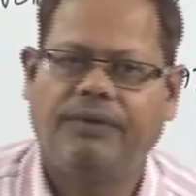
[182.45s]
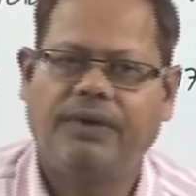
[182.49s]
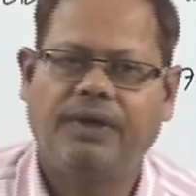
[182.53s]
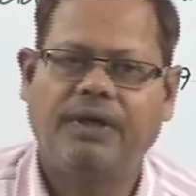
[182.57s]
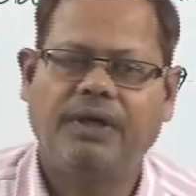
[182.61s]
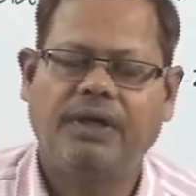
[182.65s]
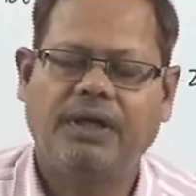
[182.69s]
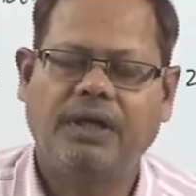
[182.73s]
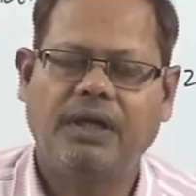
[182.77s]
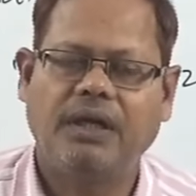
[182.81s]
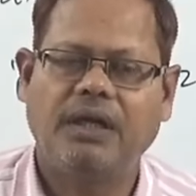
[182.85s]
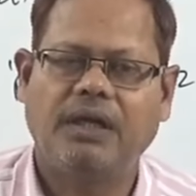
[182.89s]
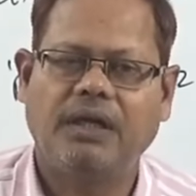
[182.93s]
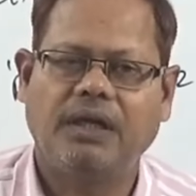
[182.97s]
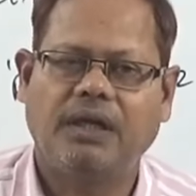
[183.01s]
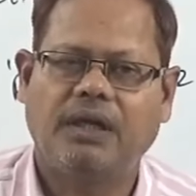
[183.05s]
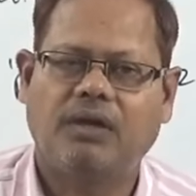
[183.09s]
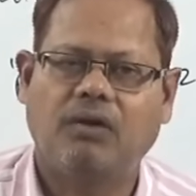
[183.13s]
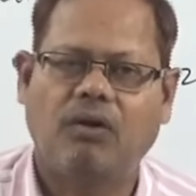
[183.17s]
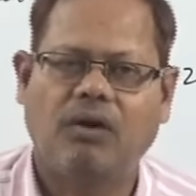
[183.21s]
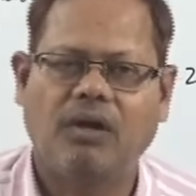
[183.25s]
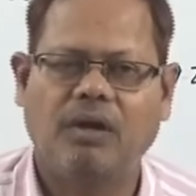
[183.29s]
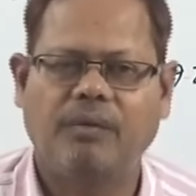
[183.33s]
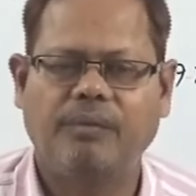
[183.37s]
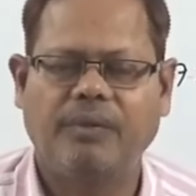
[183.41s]
ఇండియన్
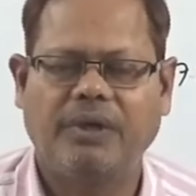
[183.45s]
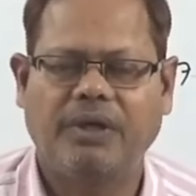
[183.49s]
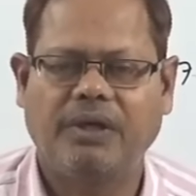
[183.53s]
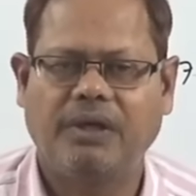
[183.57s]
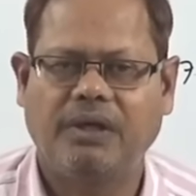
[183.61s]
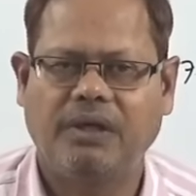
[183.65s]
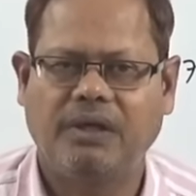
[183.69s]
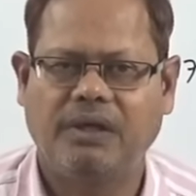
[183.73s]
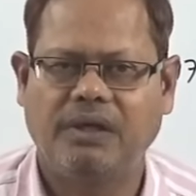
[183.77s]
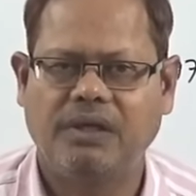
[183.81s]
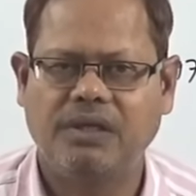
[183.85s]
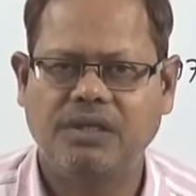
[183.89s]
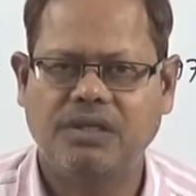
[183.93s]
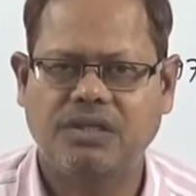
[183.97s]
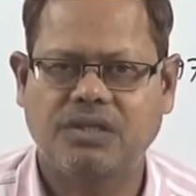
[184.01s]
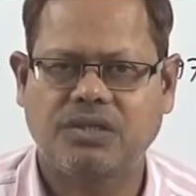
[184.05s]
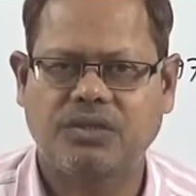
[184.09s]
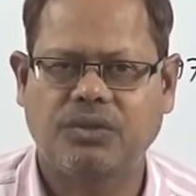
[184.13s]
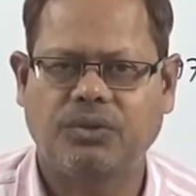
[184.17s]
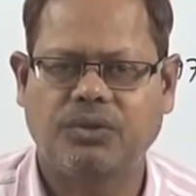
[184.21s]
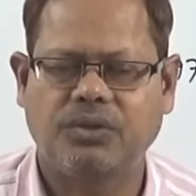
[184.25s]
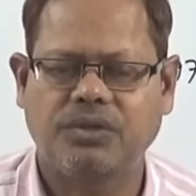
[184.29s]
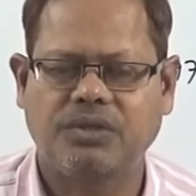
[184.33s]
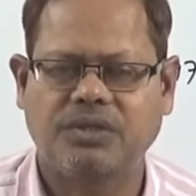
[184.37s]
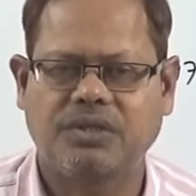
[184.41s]
ఎకానమీ ఈజ్
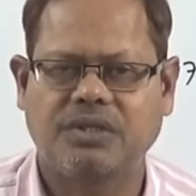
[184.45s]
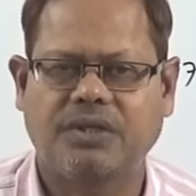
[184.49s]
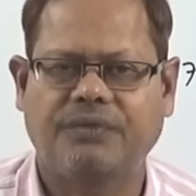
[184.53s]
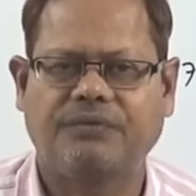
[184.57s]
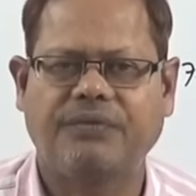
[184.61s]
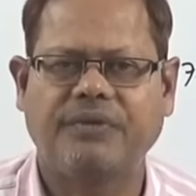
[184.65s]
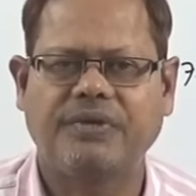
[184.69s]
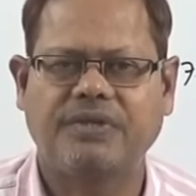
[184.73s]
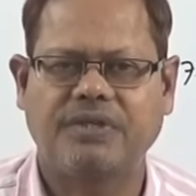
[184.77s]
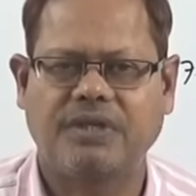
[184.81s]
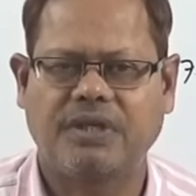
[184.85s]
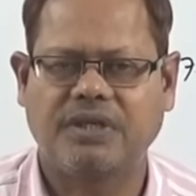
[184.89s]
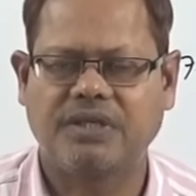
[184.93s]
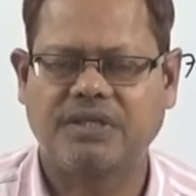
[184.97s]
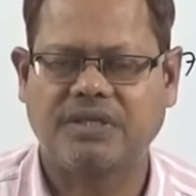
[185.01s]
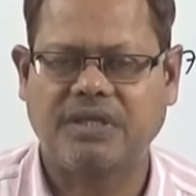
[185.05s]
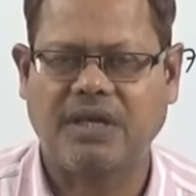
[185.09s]
సో సఫిషియంట్